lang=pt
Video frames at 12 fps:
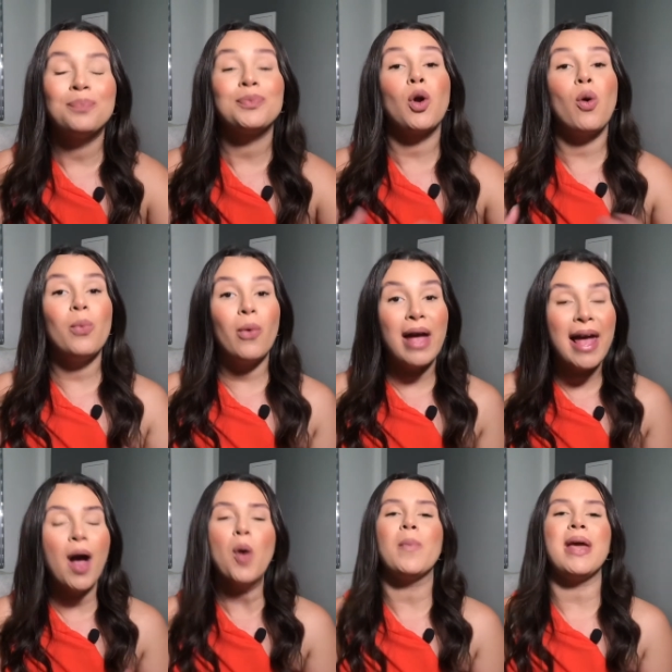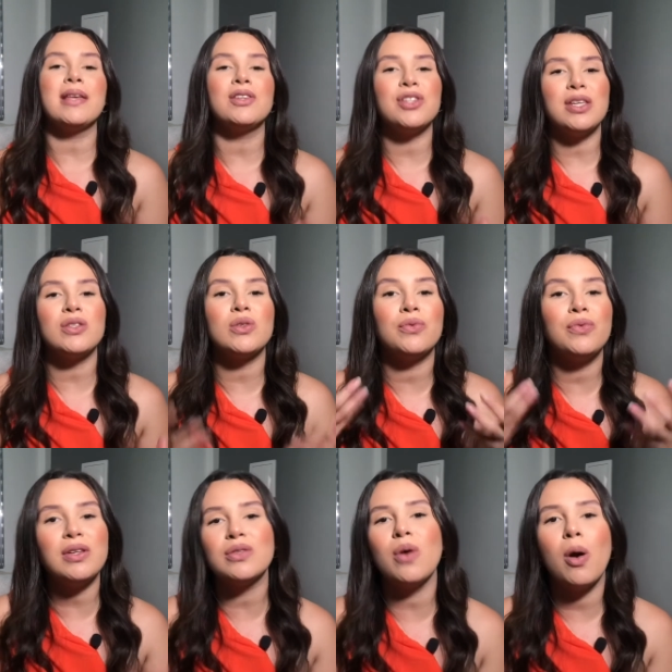como realmente isso
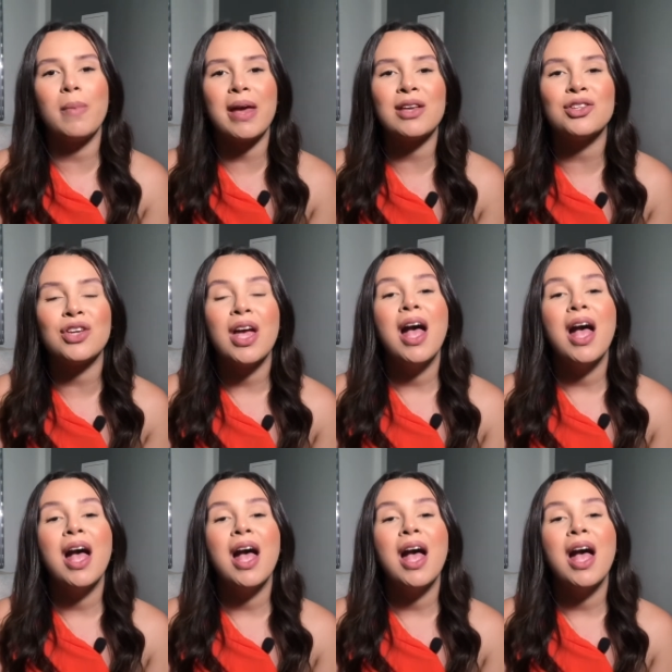visualmente